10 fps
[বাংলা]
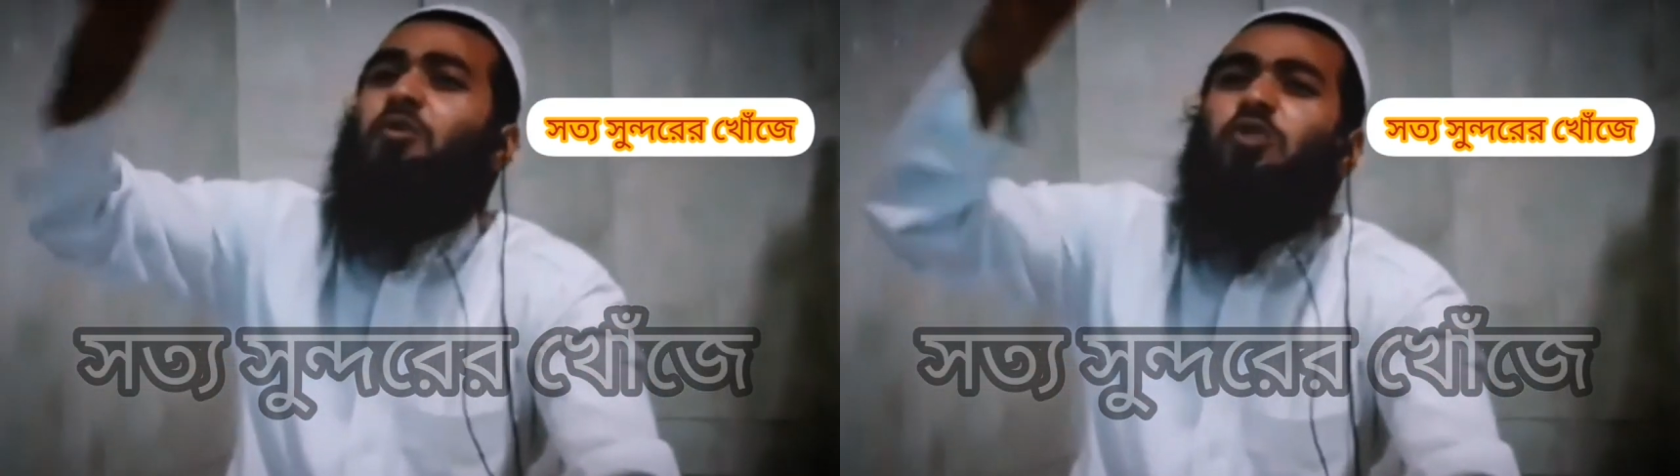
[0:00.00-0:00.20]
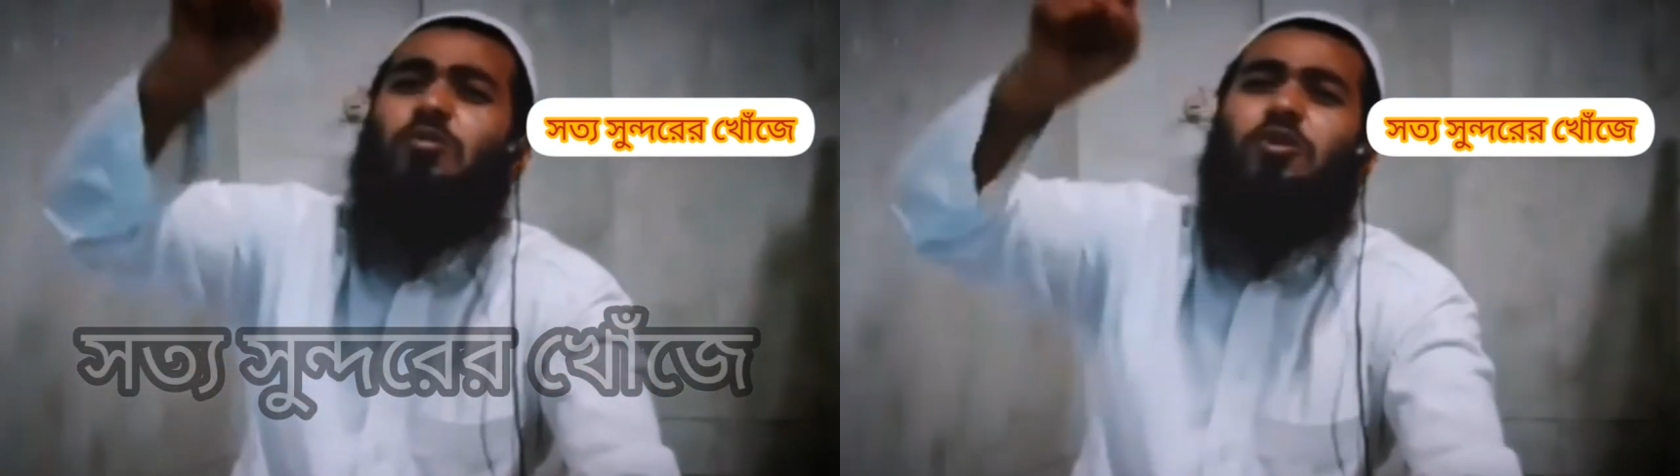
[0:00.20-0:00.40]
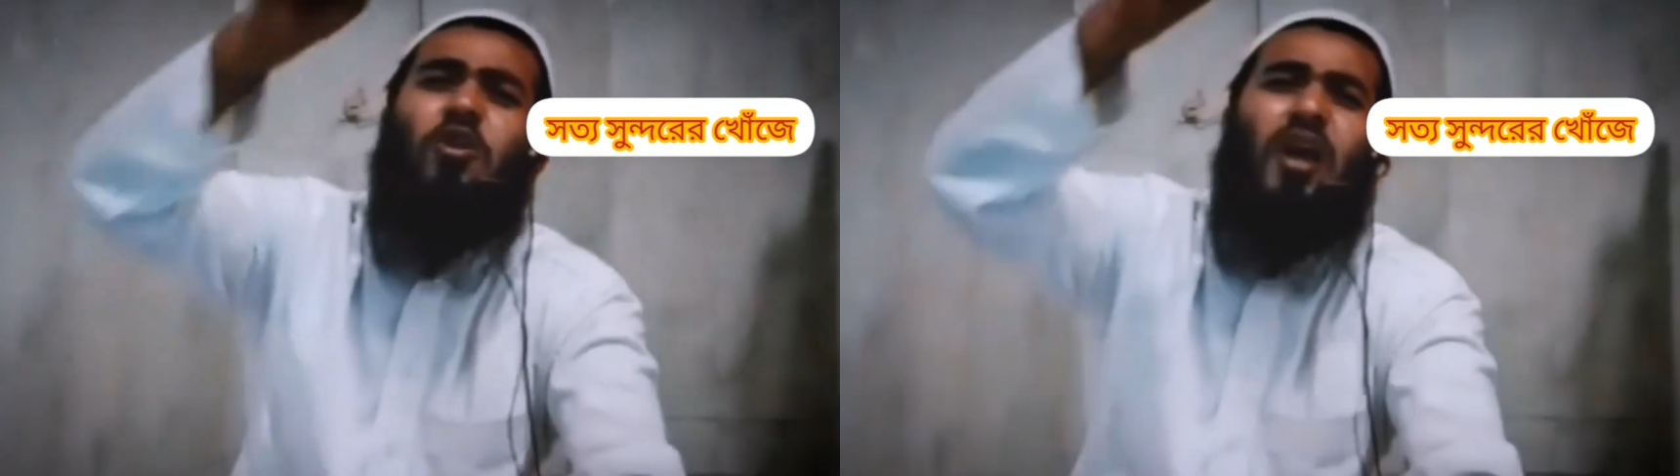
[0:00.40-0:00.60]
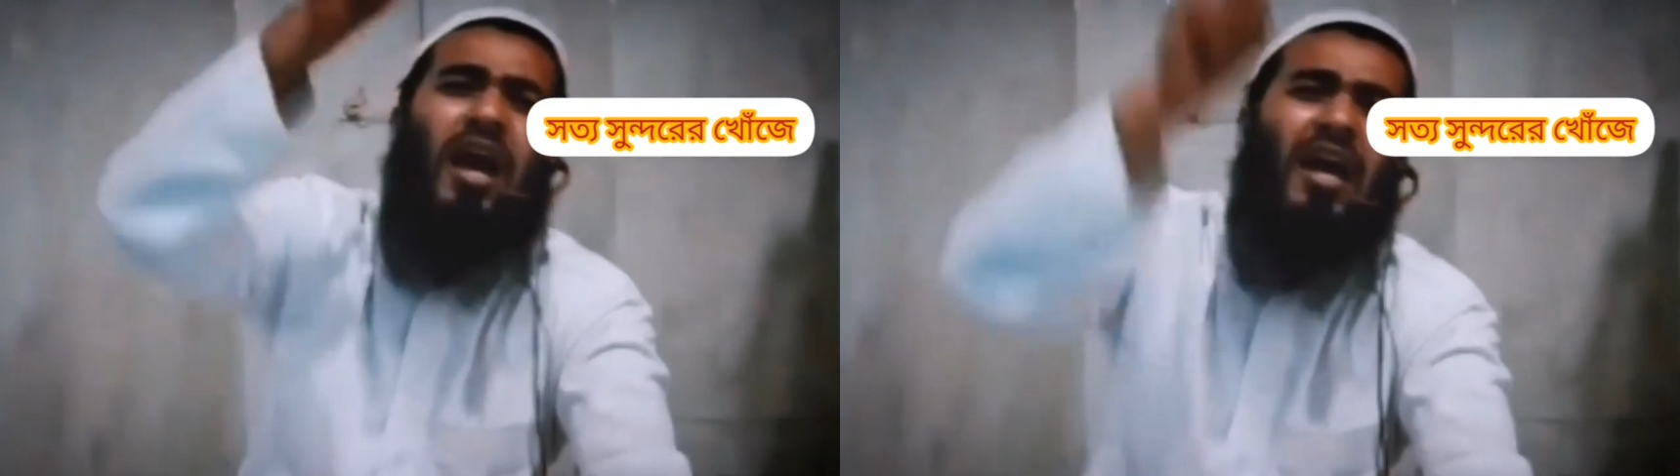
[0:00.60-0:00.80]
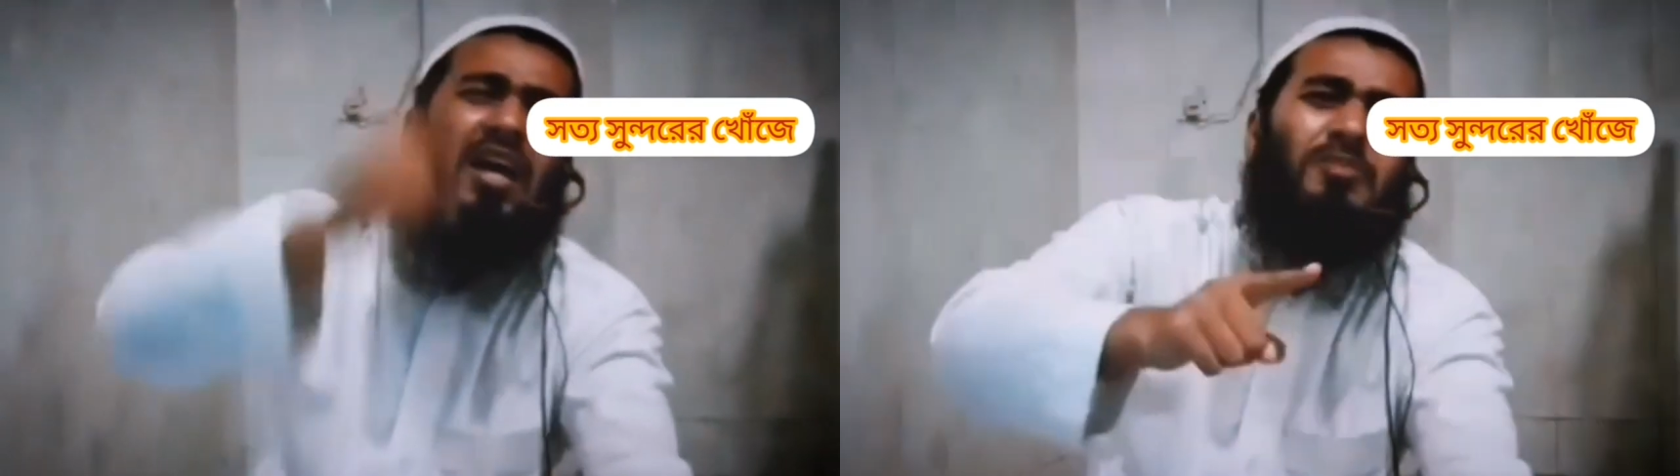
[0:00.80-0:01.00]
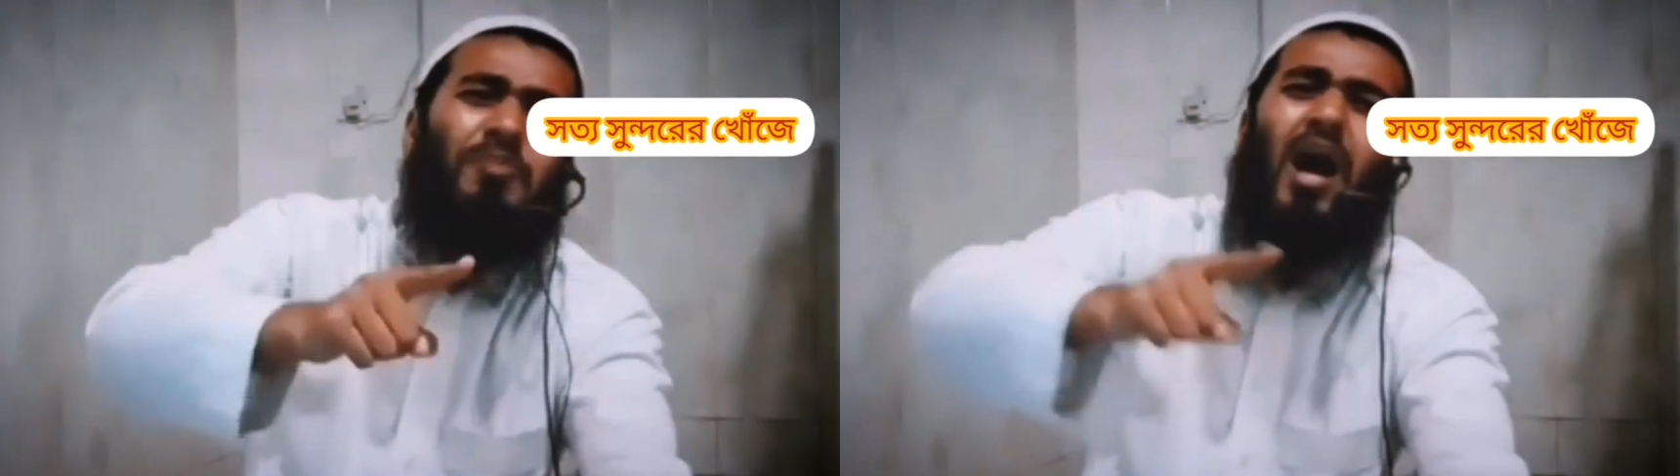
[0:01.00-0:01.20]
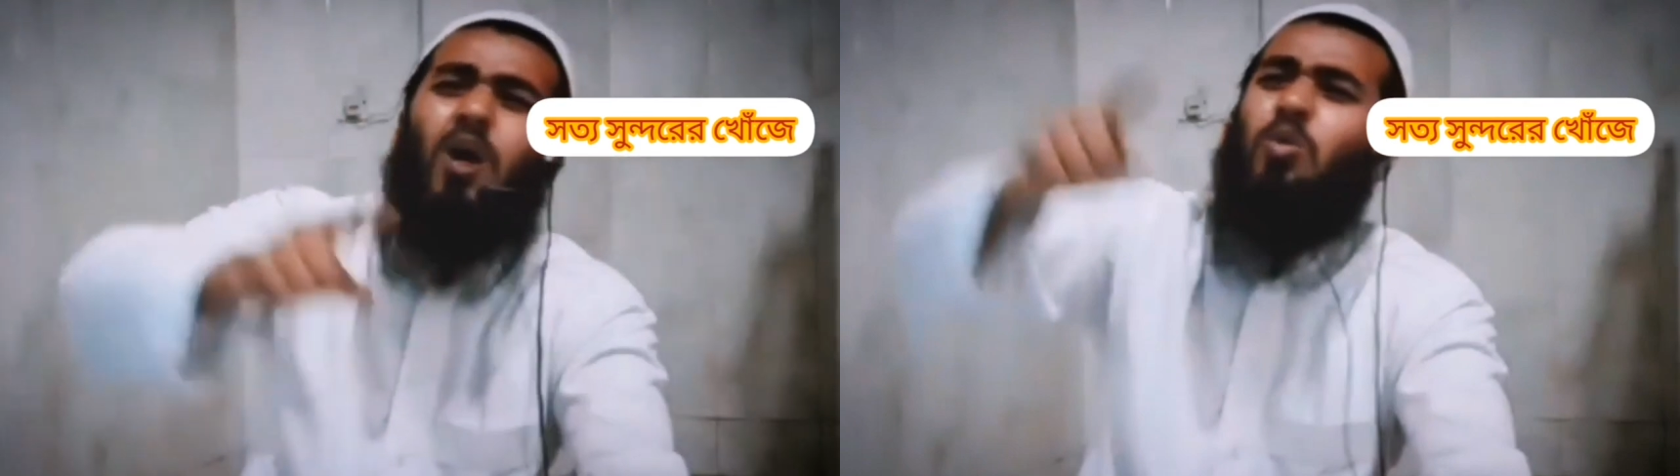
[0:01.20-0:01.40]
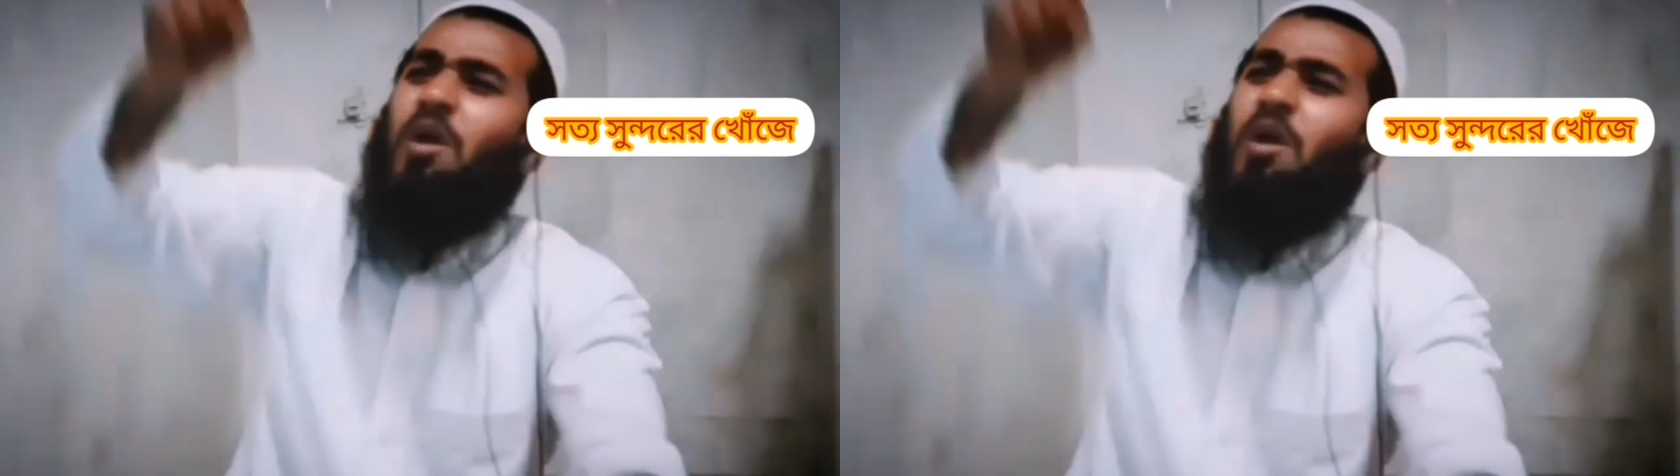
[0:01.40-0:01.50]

কোটি বছর হায়াত পাও